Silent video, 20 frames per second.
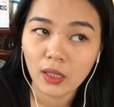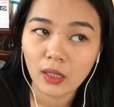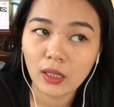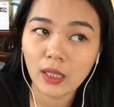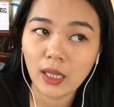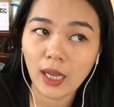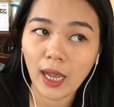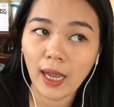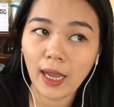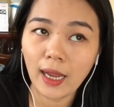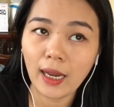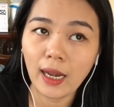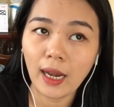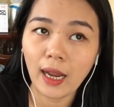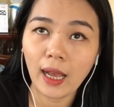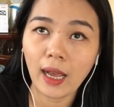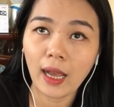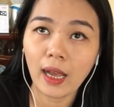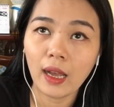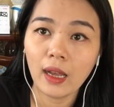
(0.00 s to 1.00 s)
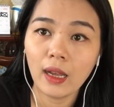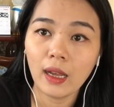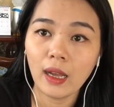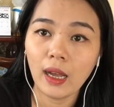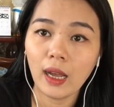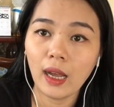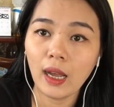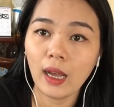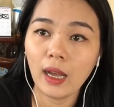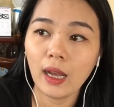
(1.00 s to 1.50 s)
Thứ hai là
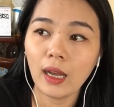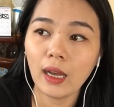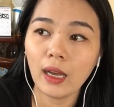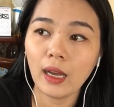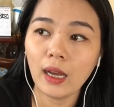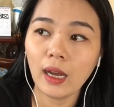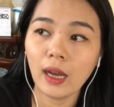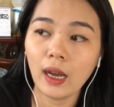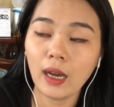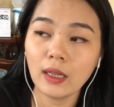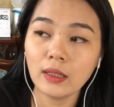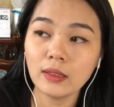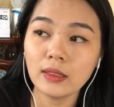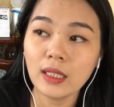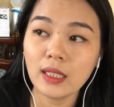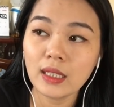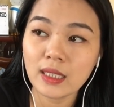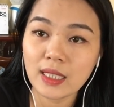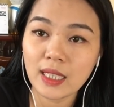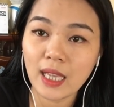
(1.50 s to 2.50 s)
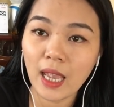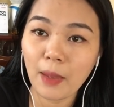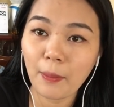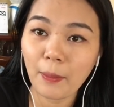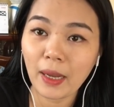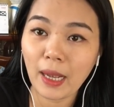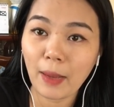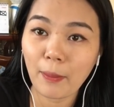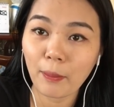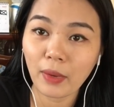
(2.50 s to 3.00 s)
à, ở trên xe
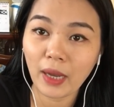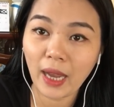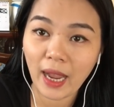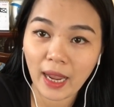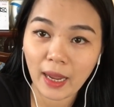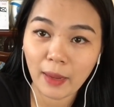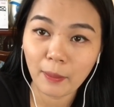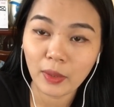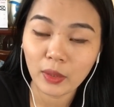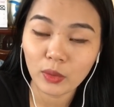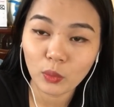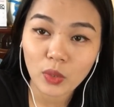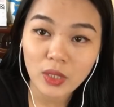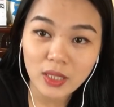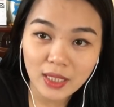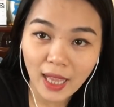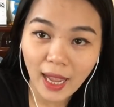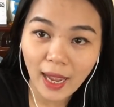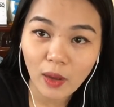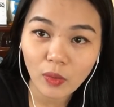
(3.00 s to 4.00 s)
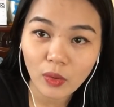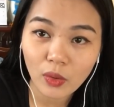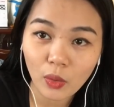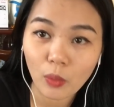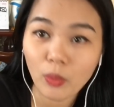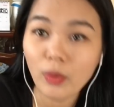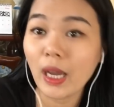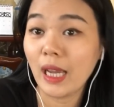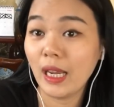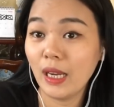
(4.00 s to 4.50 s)
mà cầm càng mà thuyết sáo là
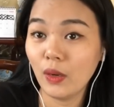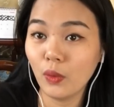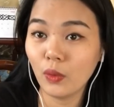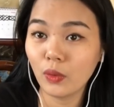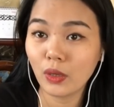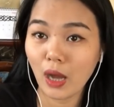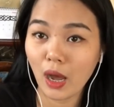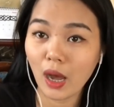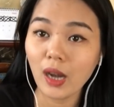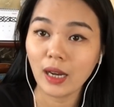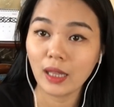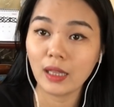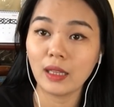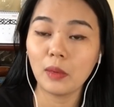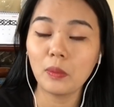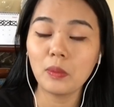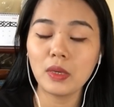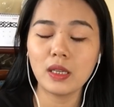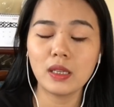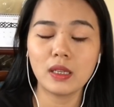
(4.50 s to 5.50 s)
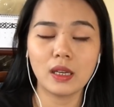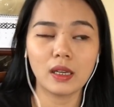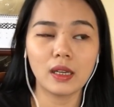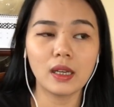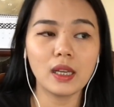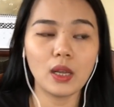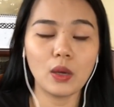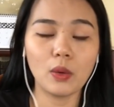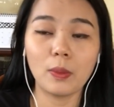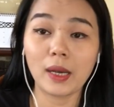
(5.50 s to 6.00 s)
cũng kỵ luôn. Đó là giống như những
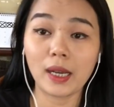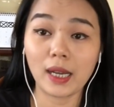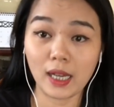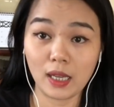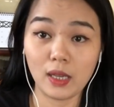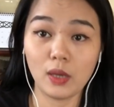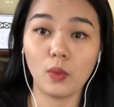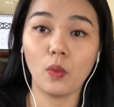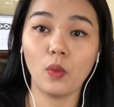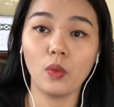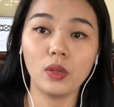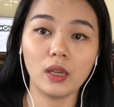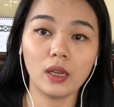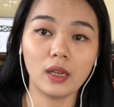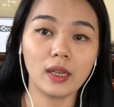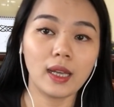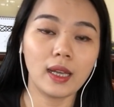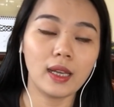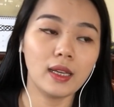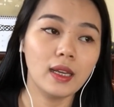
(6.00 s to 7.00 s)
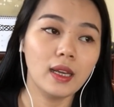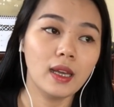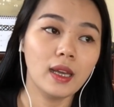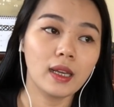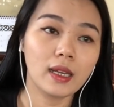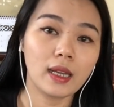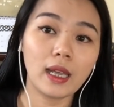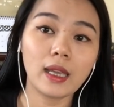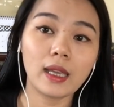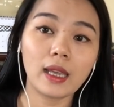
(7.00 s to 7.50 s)
cái điều mà kỵ của những cái
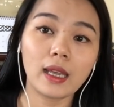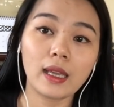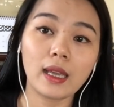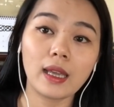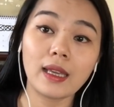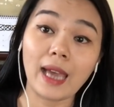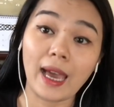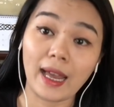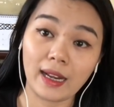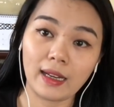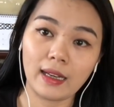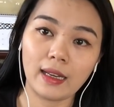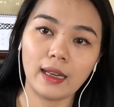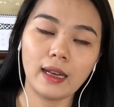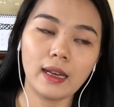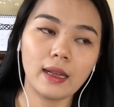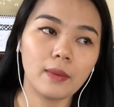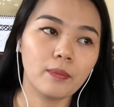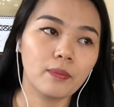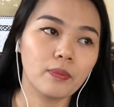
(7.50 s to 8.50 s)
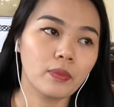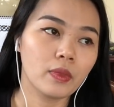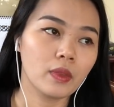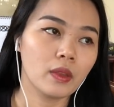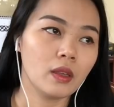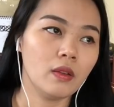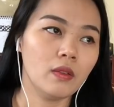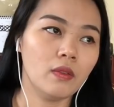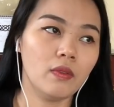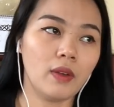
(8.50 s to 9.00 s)
cái cái cái ngành vậy đó.
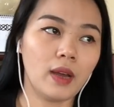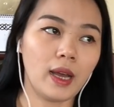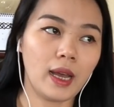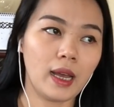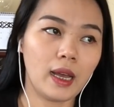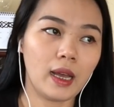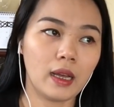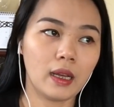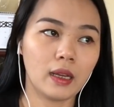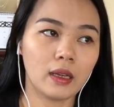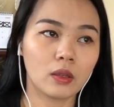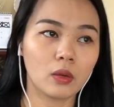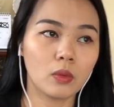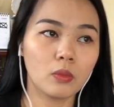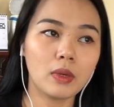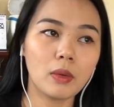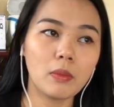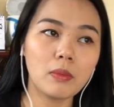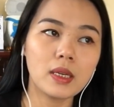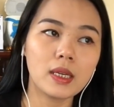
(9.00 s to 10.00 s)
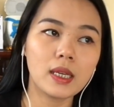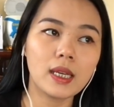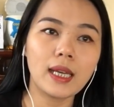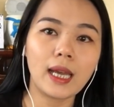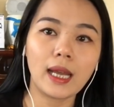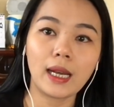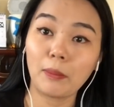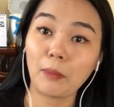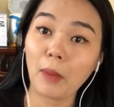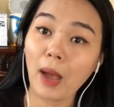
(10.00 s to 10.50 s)
Và cũng giống như cái
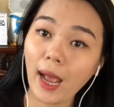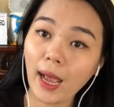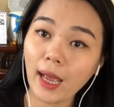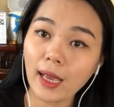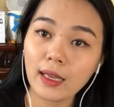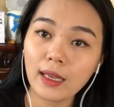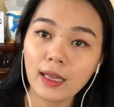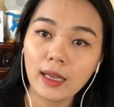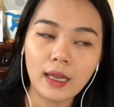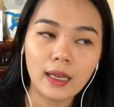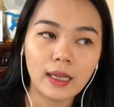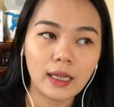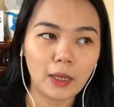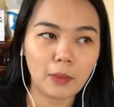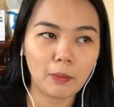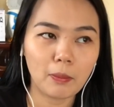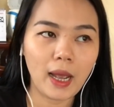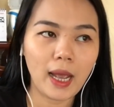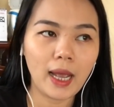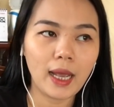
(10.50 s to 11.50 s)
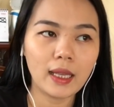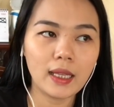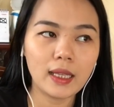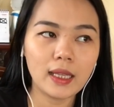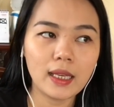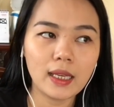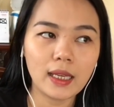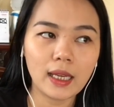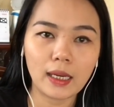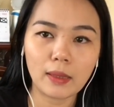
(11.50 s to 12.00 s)
ngành mai, ngành mai
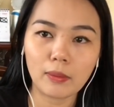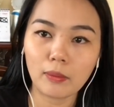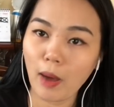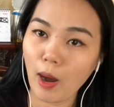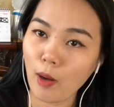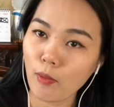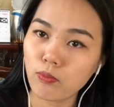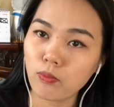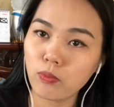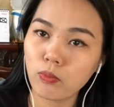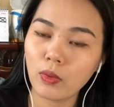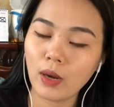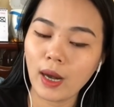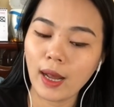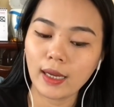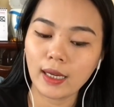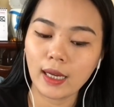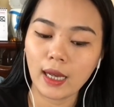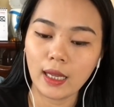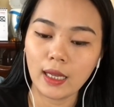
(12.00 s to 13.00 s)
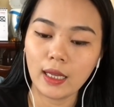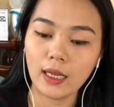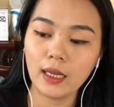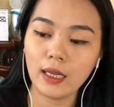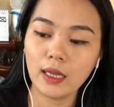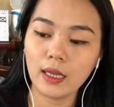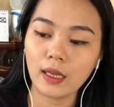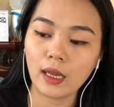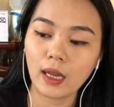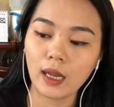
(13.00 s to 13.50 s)
với ngành mộc là
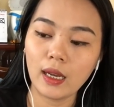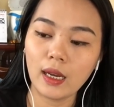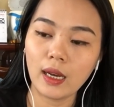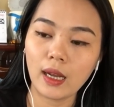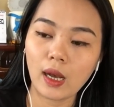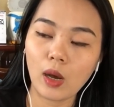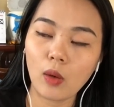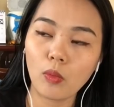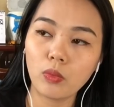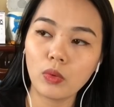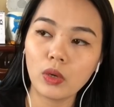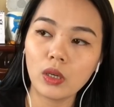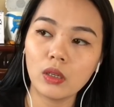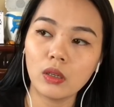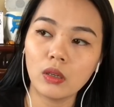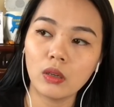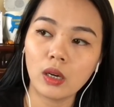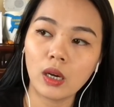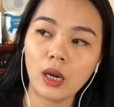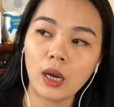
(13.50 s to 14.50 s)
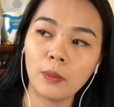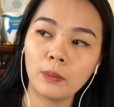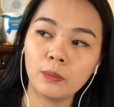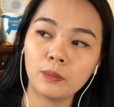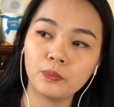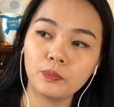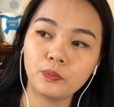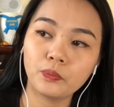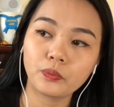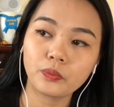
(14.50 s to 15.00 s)
kỵ kỵ là không có được.
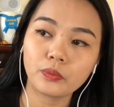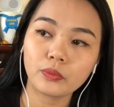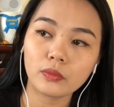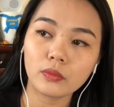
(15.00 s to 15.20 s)
Um,